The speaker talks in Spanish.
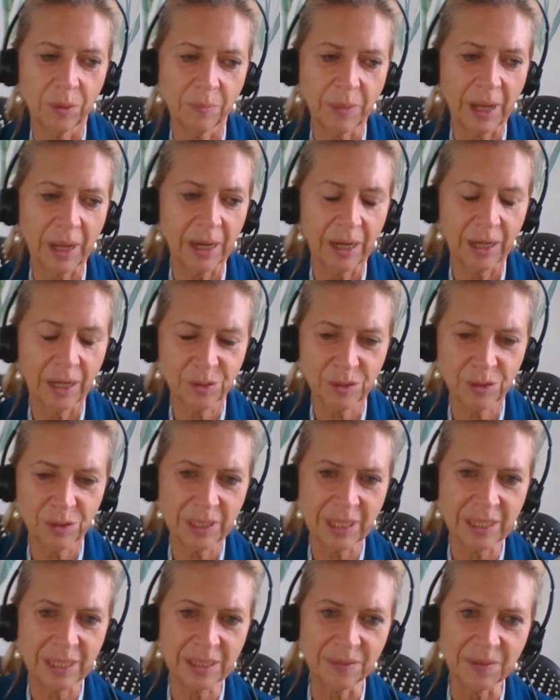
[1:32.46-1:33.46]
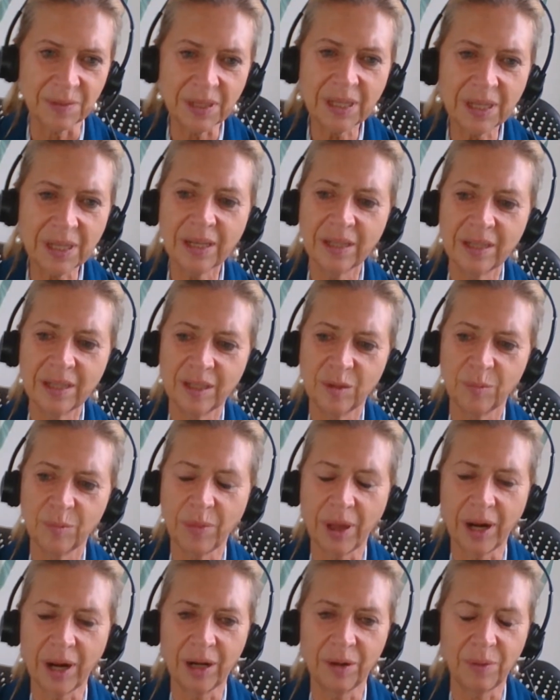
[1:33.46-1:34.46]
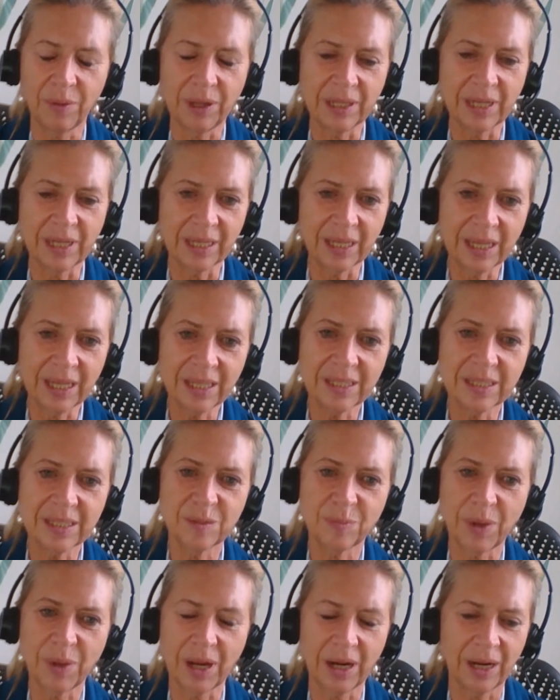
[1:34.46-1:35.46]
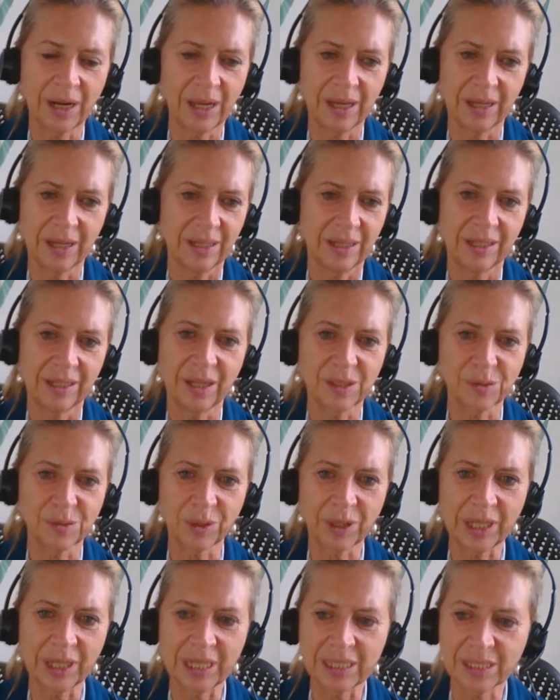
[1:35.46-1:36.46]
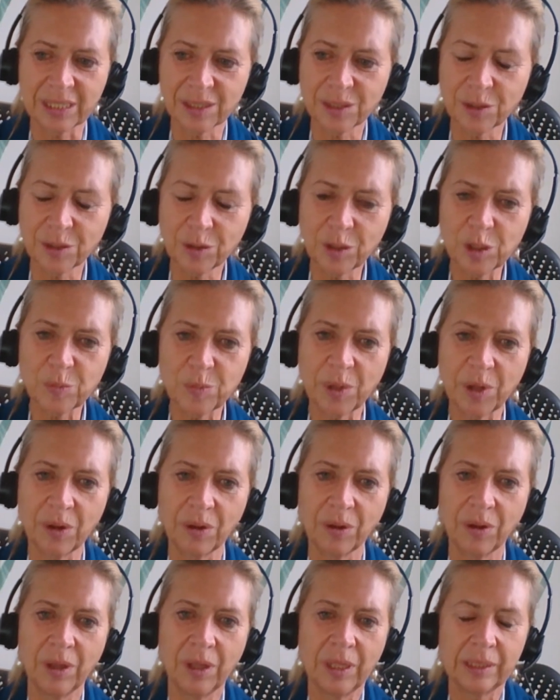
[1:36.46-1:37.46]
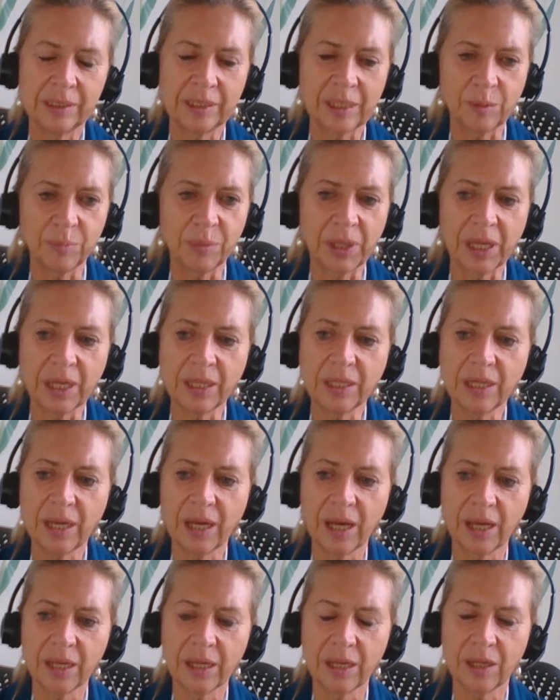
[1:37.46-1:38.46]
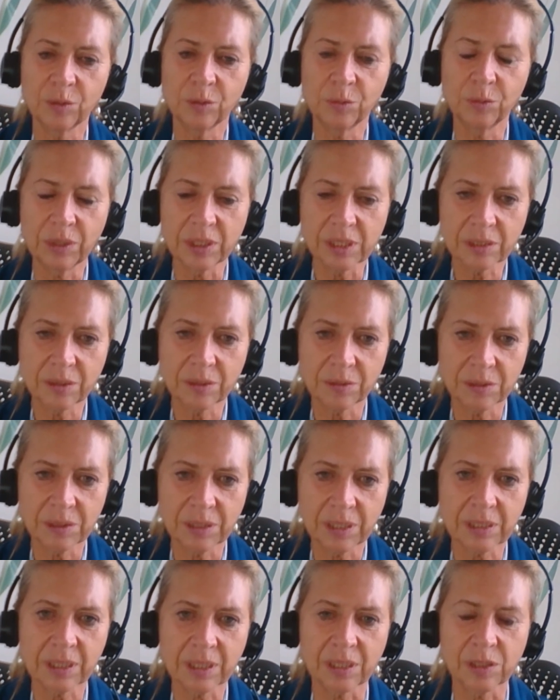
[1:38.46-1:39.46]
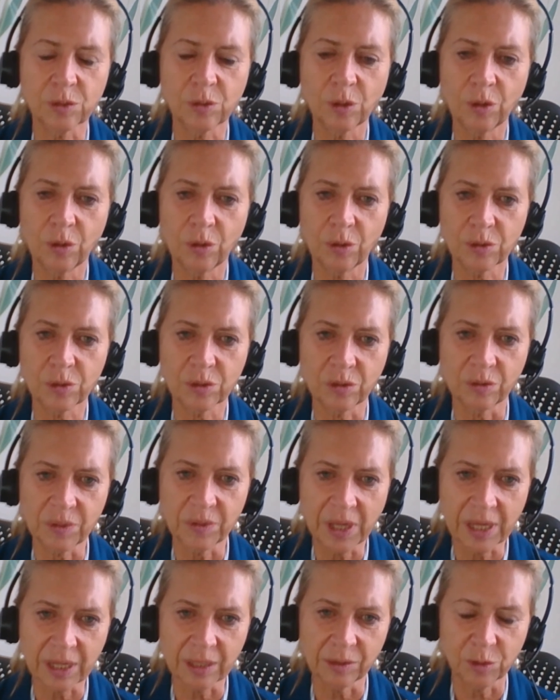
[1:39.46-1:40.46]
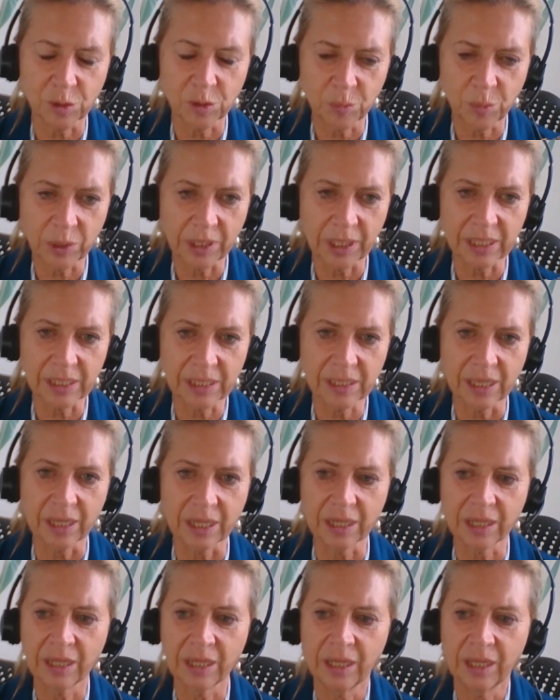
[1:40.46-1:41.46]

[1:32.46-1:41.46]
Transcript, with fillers: para la sociedad civil, para las ONGs, para las organizaciones, pero también hay algunas cosas que solo los gobiernos pueden hacer.